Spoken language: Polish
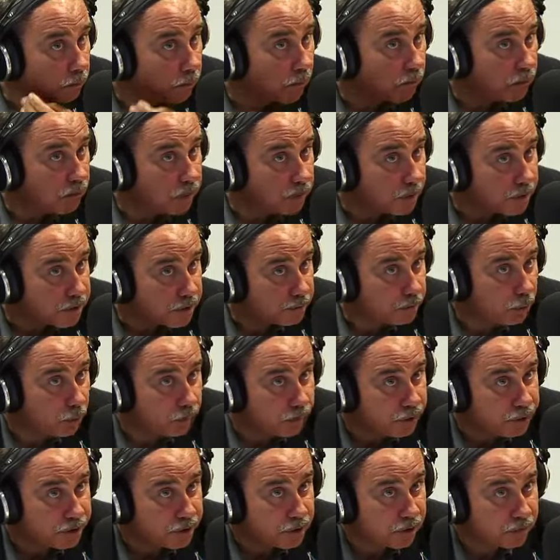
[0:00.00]
mojej parze
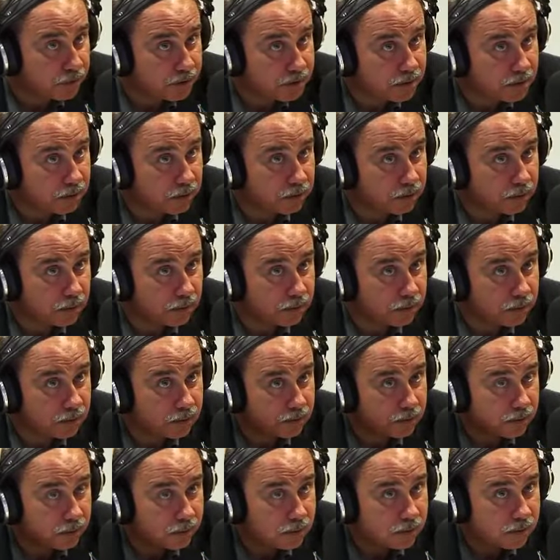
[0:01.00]
publicznie
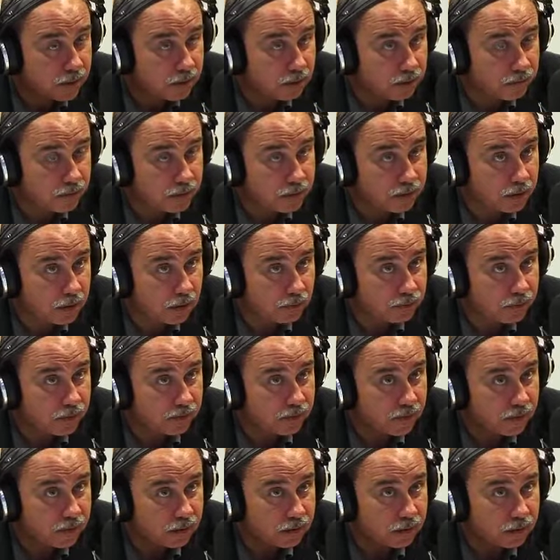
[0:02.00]
prezentujemy stanowisko, a
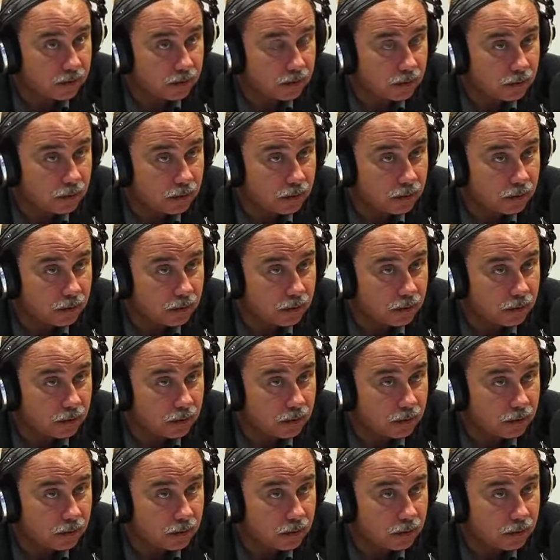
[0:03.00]
prywatnie... Publicznie